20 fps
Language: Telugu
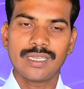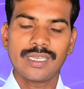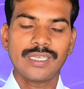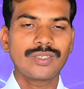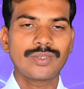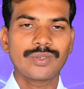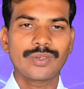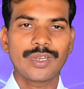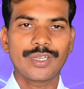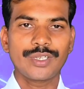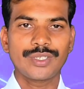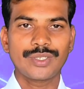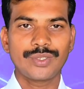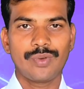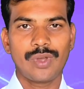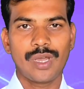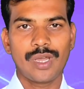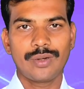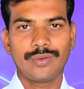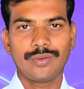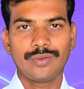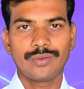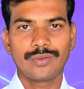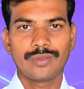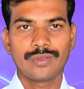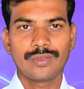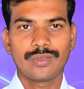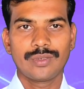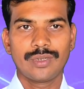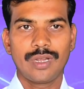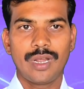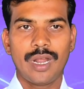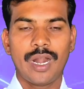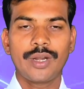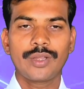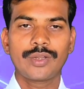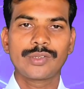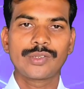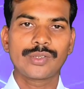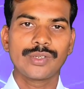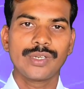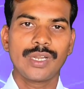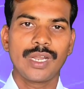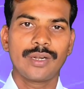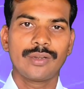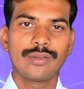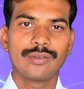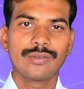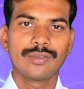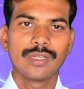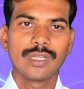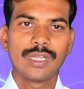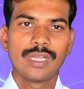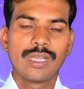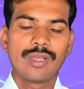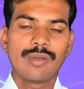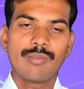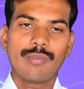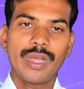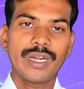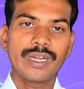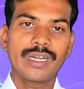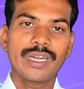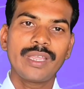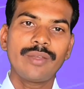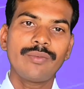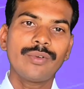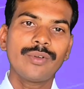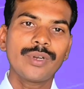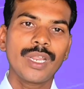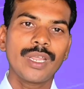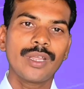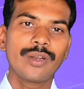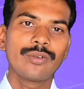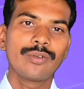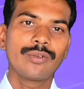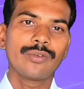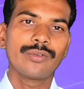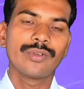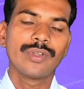యేసుక్రీస్తు వారు అడుగుచున్నాడు మరి నీవు నేను